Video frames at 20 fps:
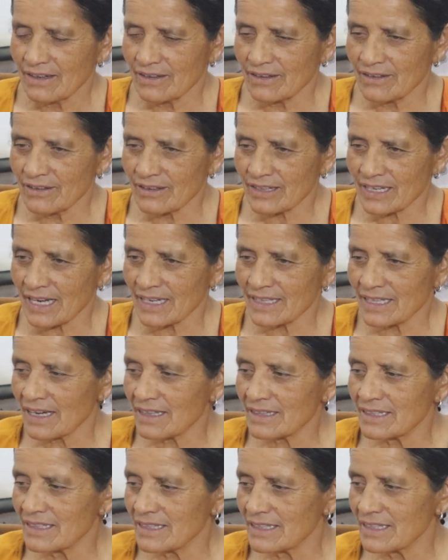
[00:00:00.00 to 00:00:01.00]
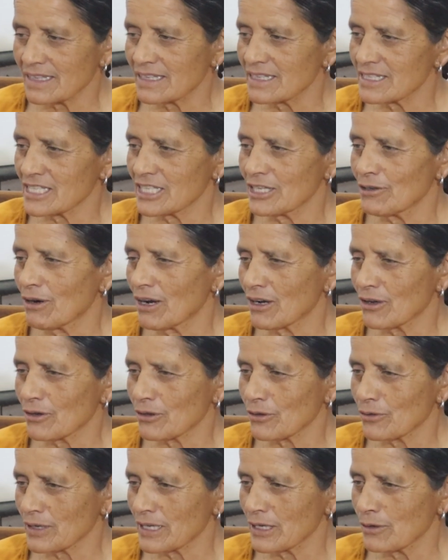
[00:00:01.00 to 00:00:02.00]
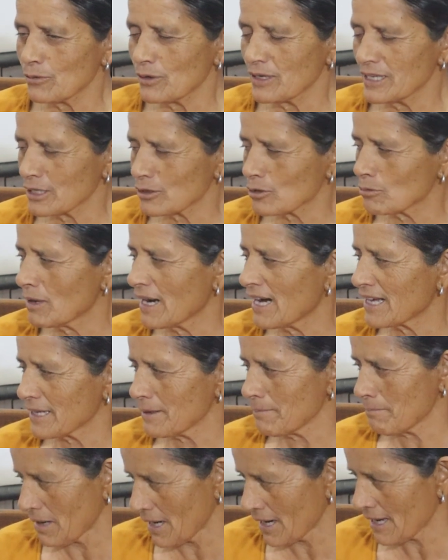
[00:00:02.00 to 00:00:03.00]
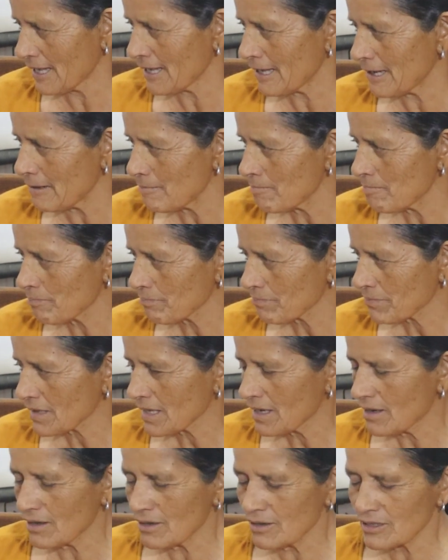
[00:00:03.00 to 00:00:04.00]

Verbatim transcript: राधा दीदी की सेवा करोगे वो ये तुम्हारी माँ है हम्म।